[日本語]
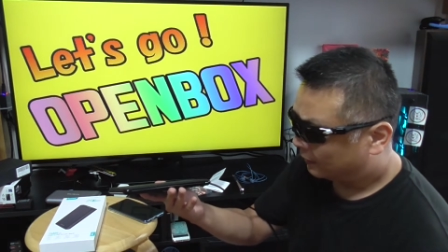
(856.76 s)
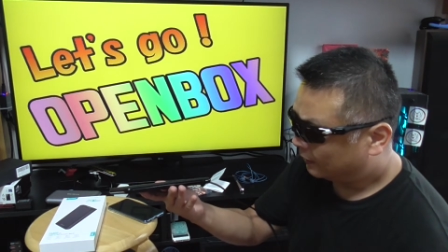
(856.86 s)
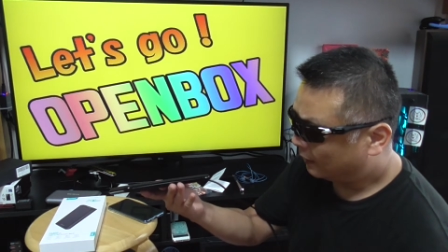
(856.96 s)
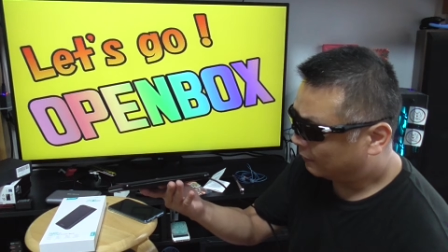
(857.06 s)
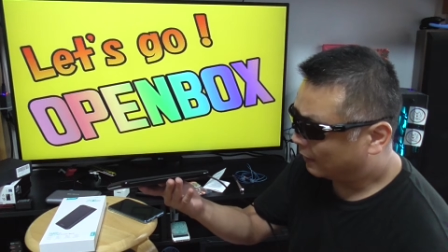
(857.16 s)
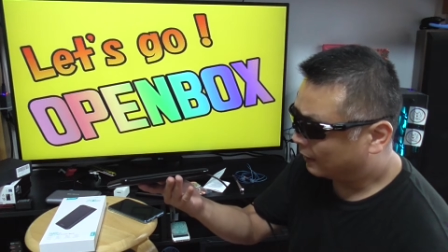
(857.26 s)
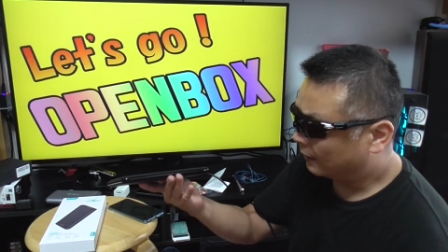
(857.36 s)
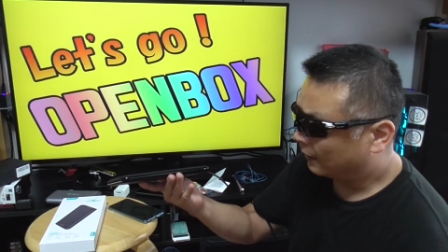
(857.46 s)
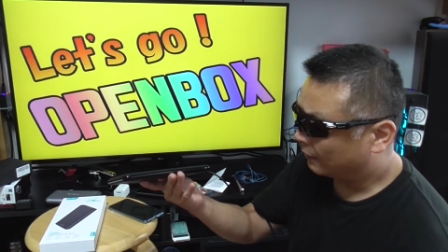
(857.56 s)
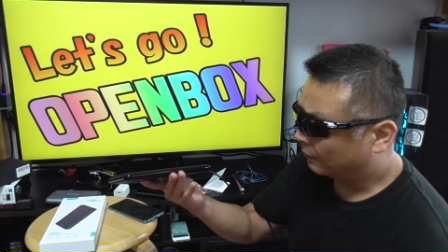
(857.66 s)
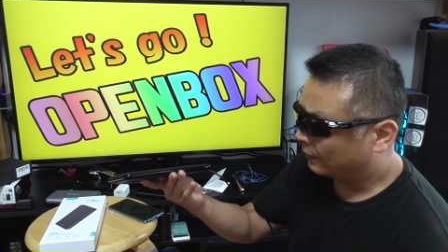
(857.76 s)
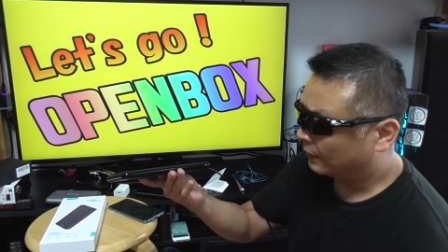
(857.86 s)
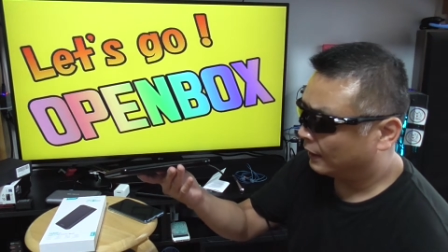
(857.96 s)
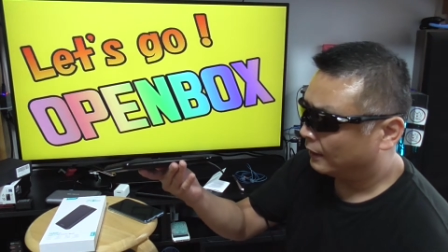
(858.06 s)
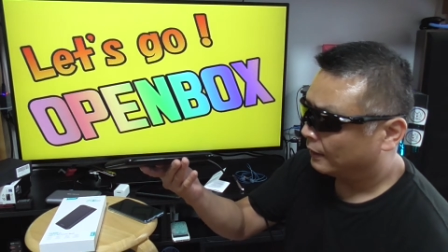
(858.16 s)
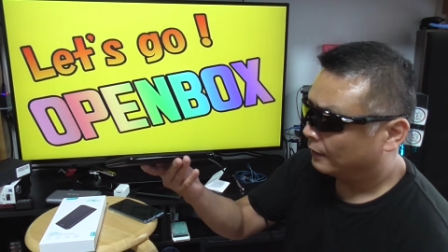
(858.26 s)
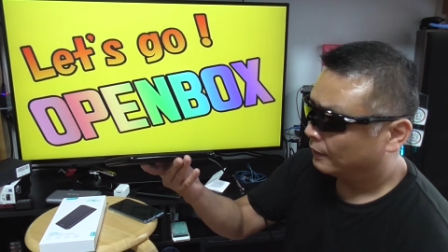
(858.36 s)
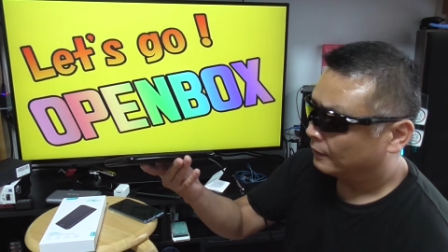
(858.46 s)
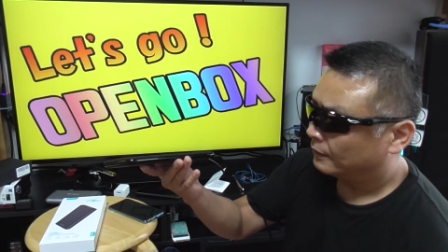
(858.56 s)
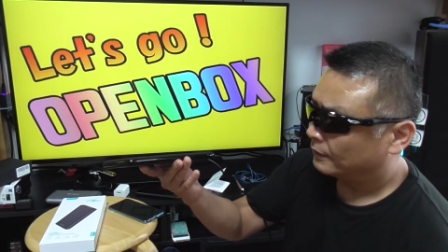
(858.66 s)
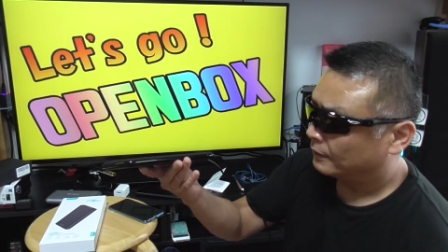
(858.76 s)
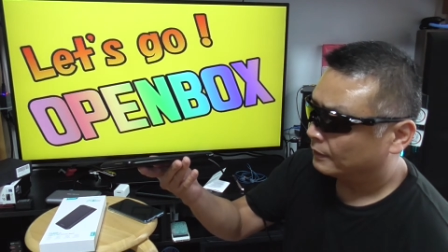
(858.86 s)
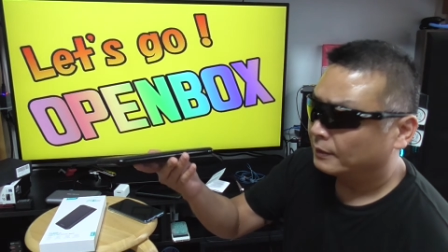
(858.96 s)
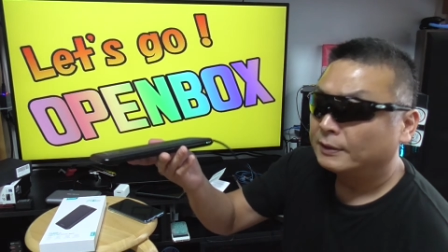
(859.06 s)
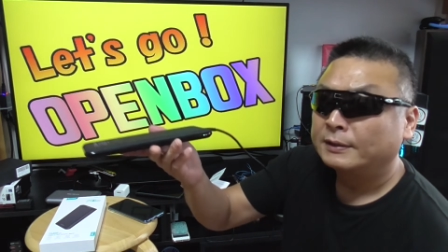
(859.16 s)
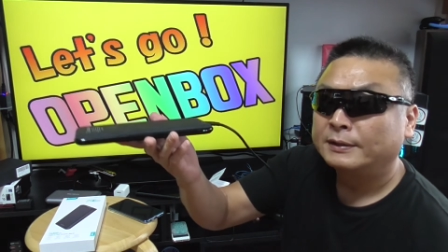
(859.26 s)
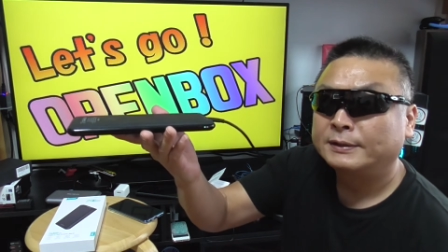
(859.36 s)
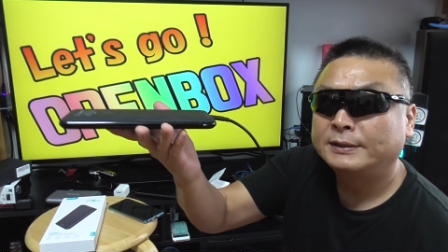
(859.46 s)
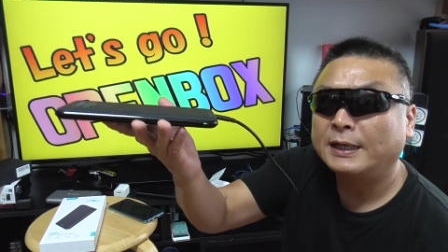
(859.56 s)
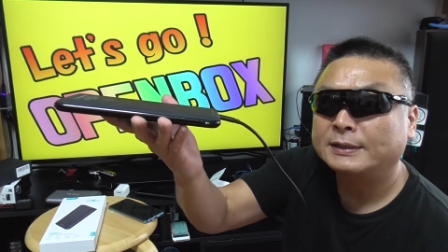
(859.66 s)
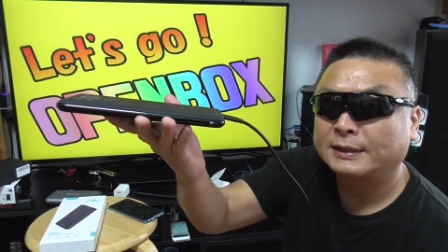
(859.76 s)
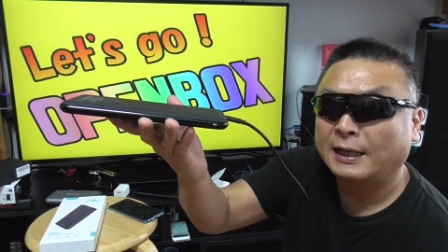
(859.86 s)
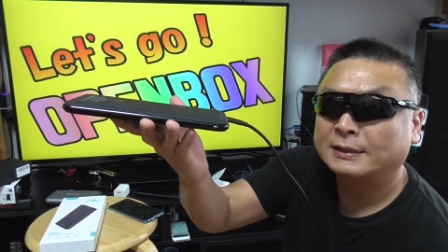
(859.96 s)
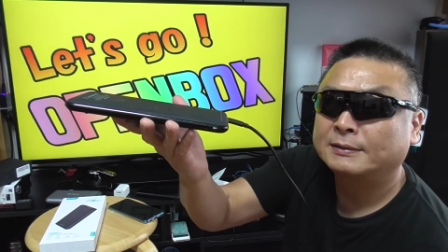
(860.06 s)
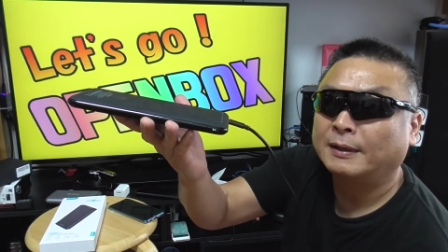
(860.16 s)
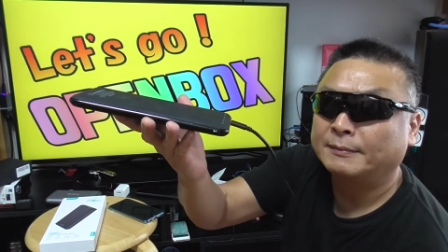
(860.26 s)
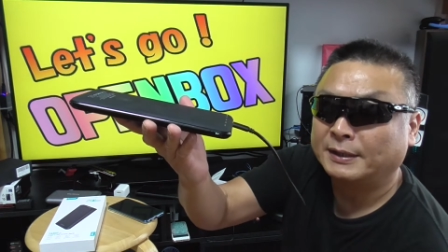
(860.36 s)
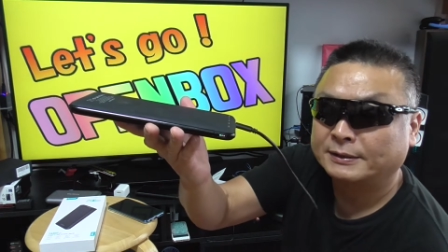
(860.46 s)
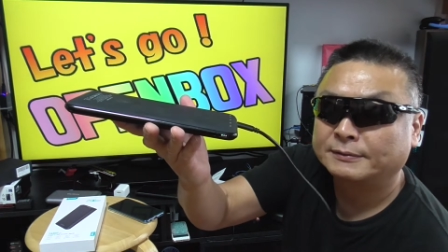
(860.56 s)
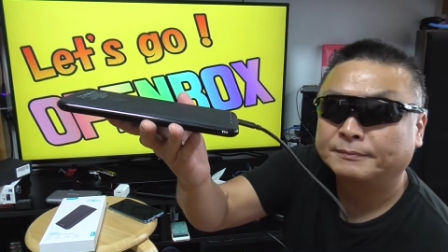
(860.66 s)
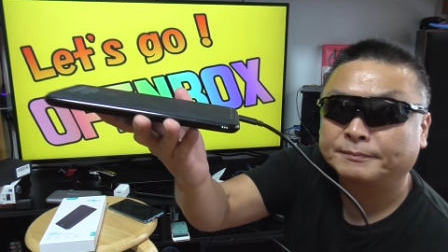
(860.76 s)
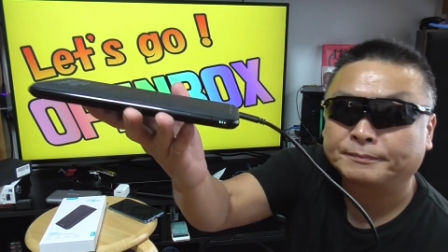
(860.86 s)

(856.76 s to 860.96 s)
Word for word: 入れるだけでこれねチャージが始まります